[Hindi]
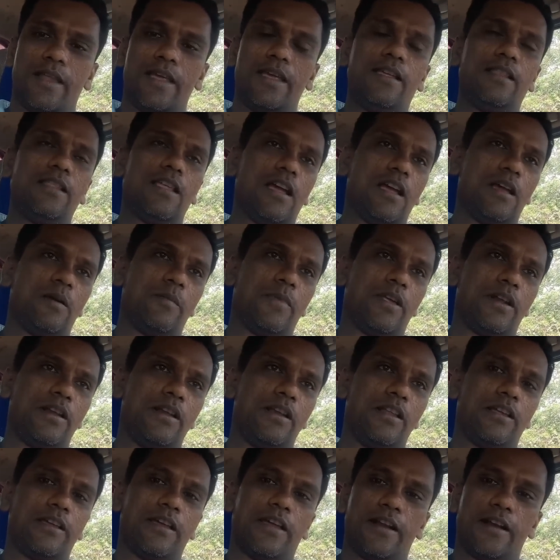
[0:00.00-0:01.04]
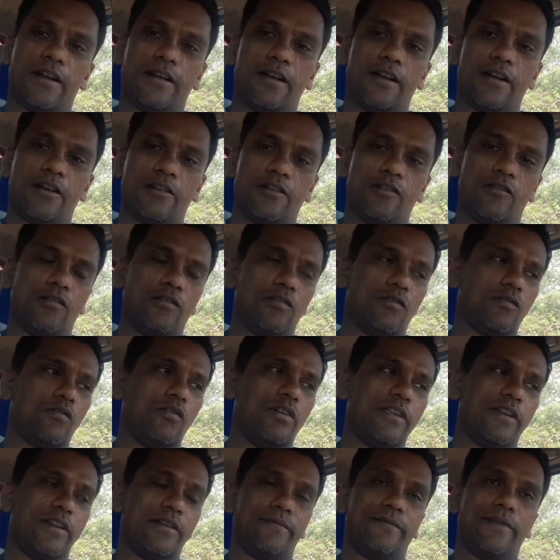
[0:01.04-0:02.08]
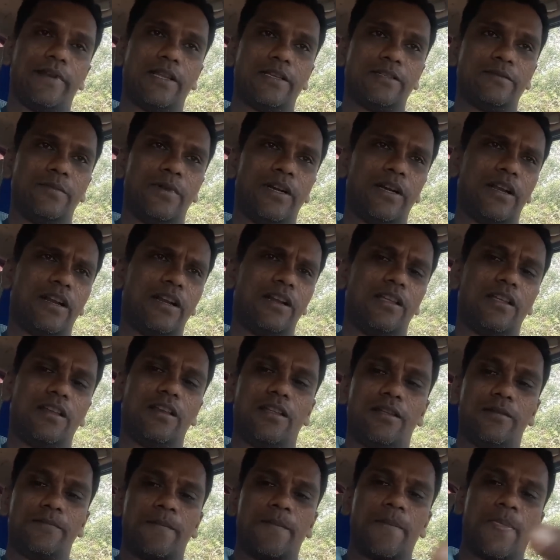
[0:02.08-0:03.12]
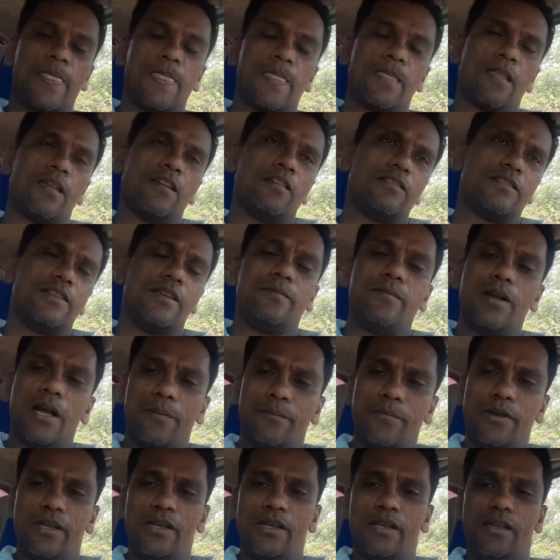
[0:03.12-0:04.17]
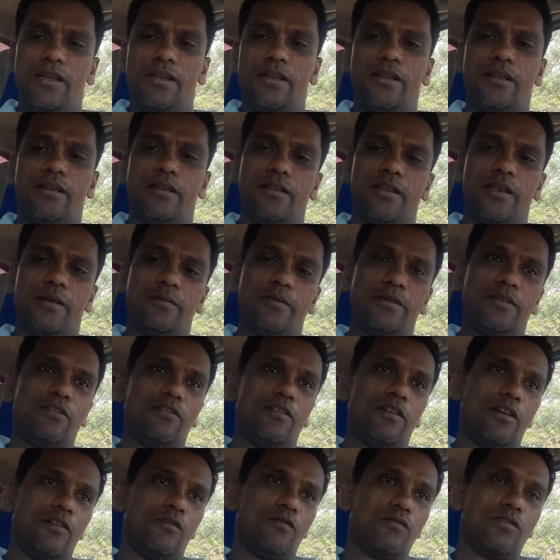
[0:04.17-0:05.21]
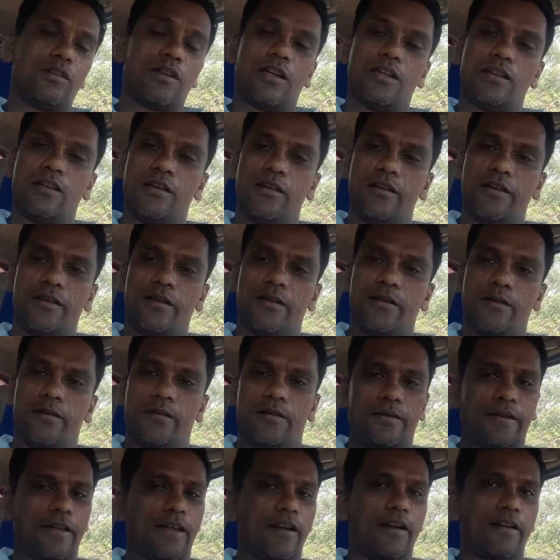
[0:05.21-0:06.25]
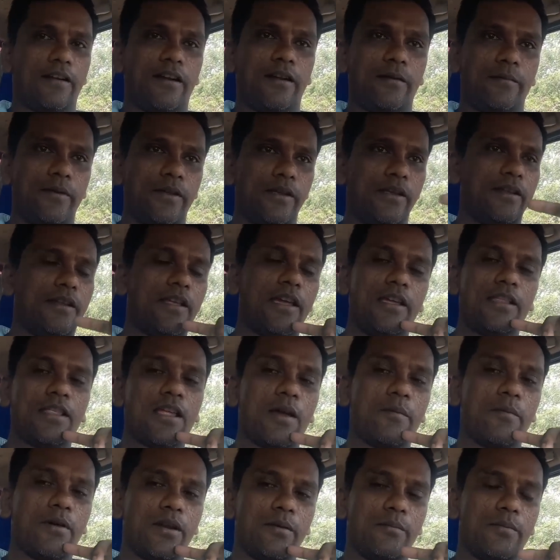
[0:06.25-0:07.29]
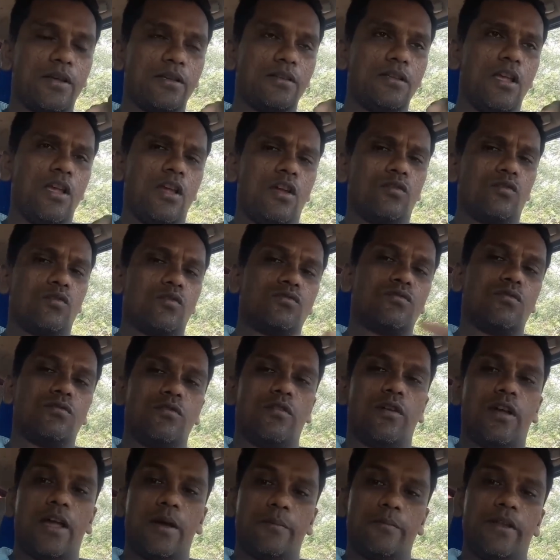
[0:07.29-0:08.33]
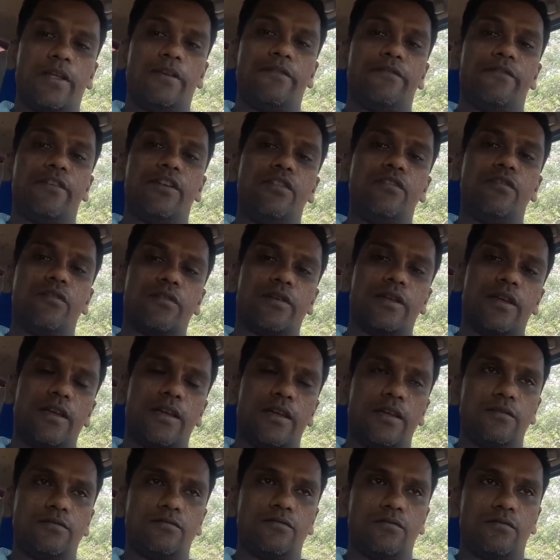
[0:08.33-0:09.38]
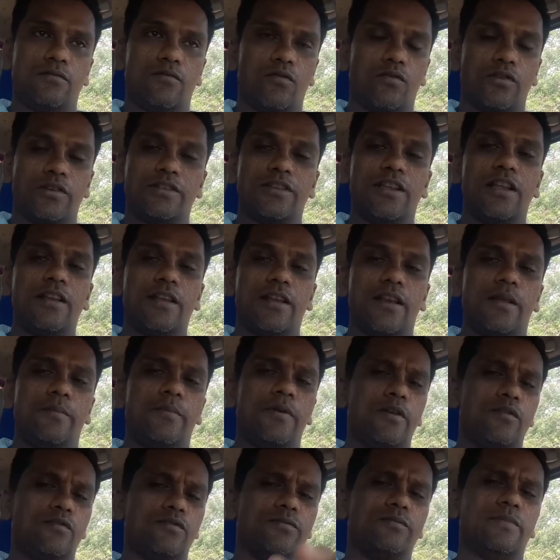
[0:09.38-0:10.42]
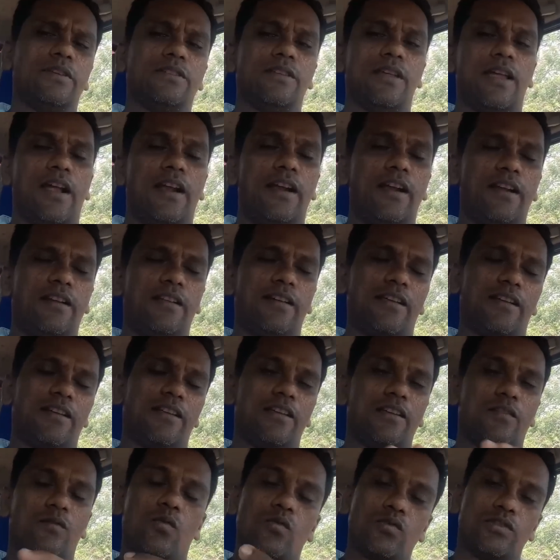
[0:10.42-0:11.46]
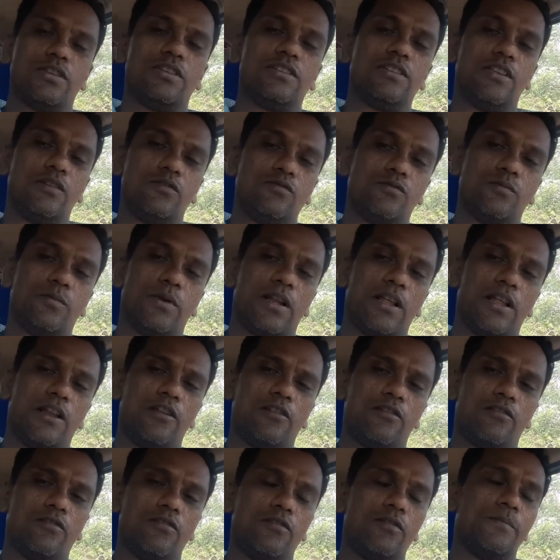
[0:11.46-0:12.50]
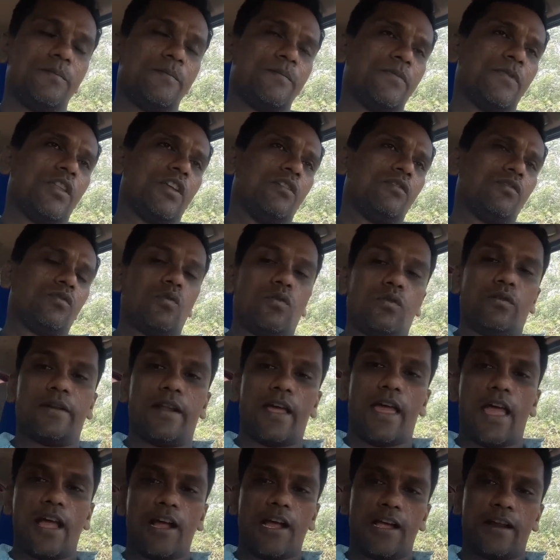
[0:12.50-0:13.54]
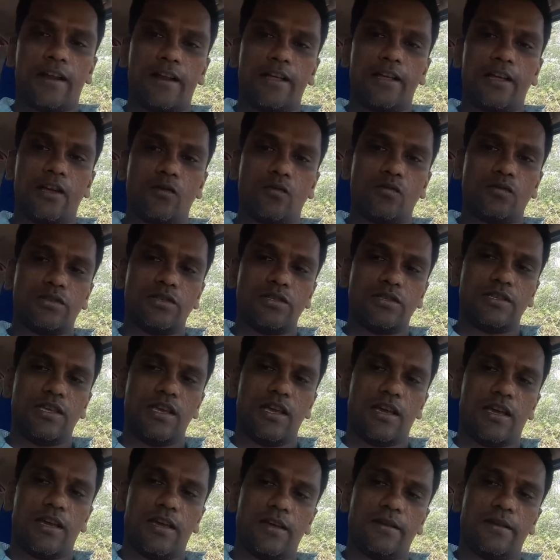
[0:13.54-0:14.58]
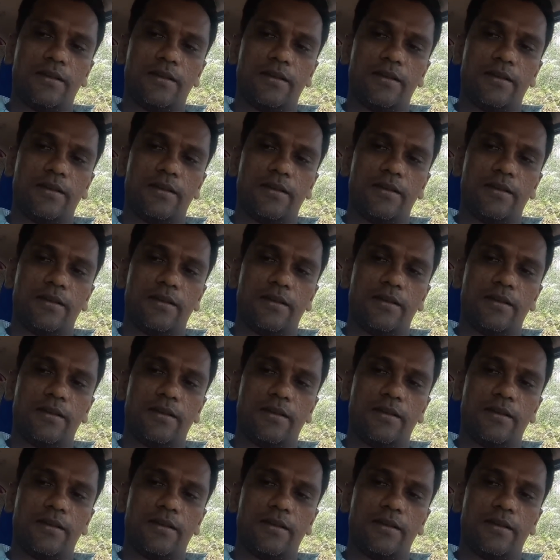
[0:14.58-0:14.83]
नहीं था हमारे लिए कैरेक्टर को, कोई रिप्लेसमेंट करने के लिए शिवगामिनी देवी जो है उनका कैरेक्टर भी नहीं था हमारे पास तो उसको जो है हमने वीडियो के जो ओरिजिनल क्लिप है उसमें से एडिट करके कोशिश की उस बनाने को तो नया करने की कोशिश किया है